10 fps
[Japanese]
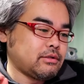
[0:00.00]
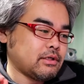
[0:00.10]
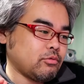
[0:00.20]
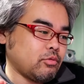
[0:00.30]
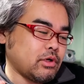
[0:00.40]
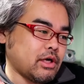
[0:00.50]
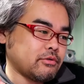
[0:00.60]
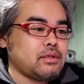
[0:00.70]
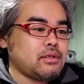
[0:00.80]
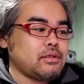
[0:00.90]
たのが
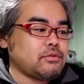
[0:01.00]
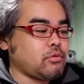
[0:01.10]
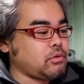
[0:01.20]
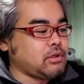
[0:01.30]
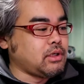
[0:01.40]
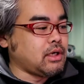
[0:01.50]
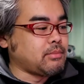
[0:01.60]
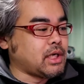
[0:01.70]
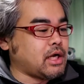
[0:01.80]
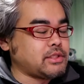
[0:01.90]
そっから
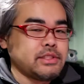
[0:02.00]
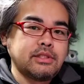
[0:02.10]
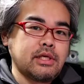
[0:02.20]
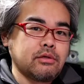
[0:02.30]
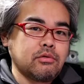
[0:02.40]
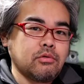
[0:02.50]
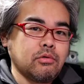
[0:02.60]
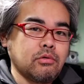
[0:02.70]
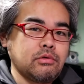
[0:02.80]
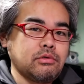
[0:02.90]
まあ8年
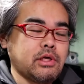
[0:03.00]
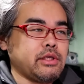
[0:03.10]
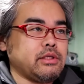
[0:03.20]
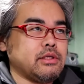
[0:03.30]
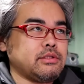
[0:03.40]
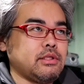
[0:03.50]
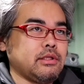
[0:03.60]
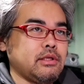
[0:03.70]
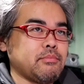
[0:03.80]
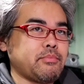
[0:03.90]
後くらいでしたね。
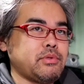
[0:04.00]
まあ、